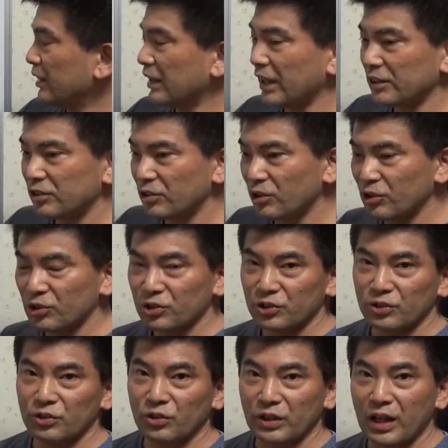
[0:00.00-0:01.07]
脱力す
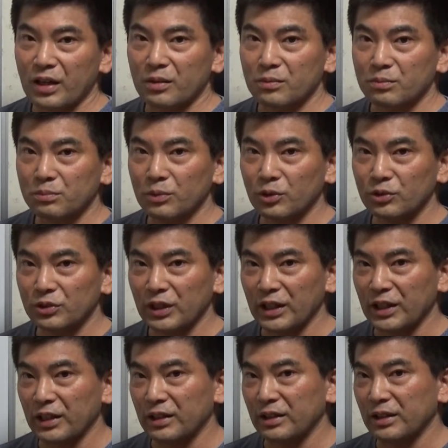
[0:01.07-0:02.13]
るのが目
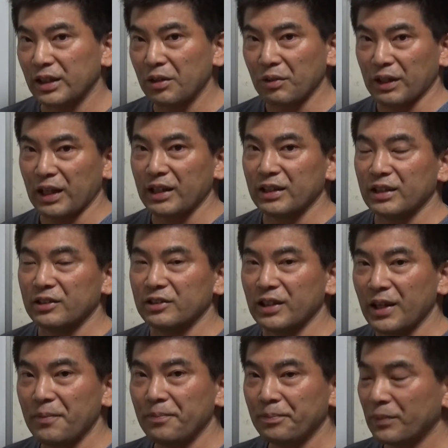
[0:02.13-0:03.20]
的ではないんです
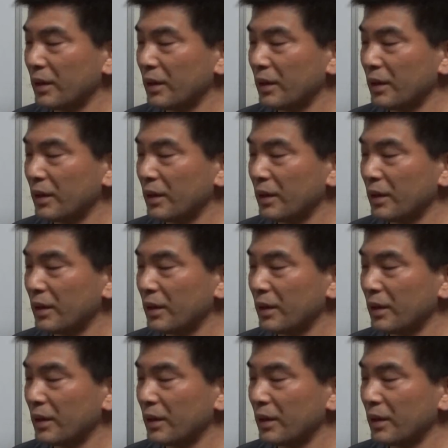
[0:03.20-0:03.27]
ね。